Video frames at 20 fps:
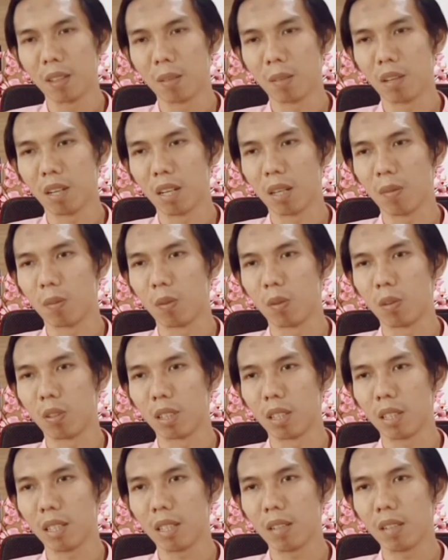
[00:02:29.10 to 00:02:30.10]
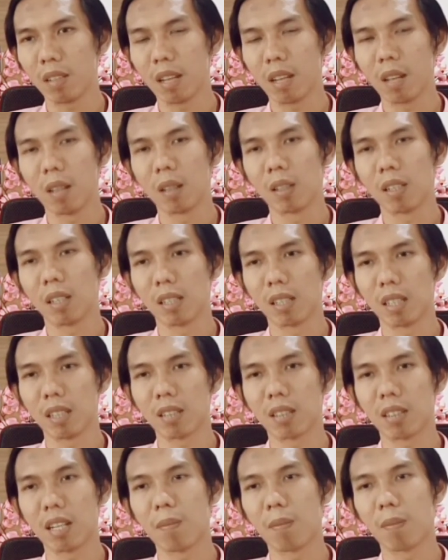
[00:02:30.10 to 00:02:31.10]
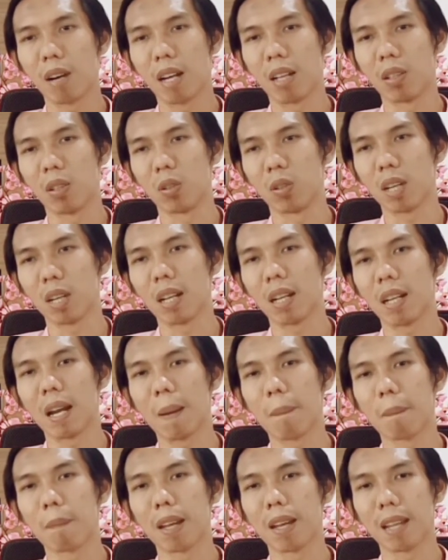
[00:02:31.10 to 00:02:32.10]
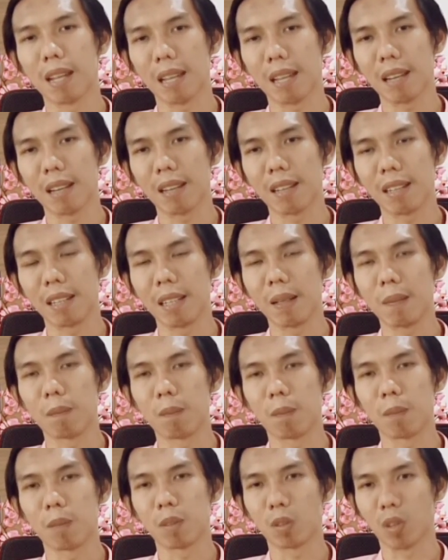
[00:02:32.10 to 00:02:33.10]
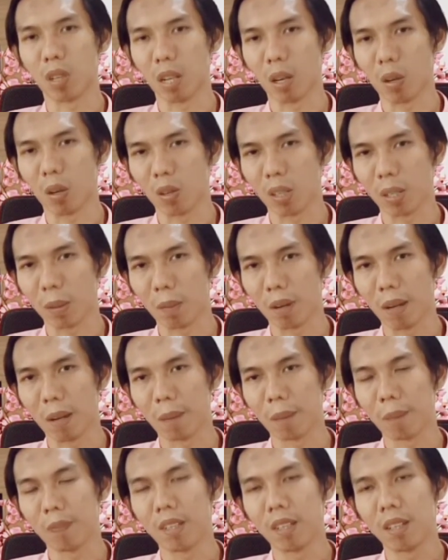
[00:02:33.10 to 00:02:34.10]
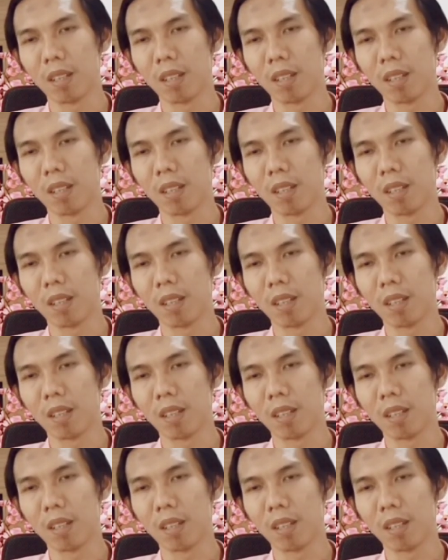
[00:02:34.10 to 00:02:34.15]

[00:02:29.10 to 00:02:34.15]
Sebagai bukti kita sedang mengajukan KPR di zona kehoriban.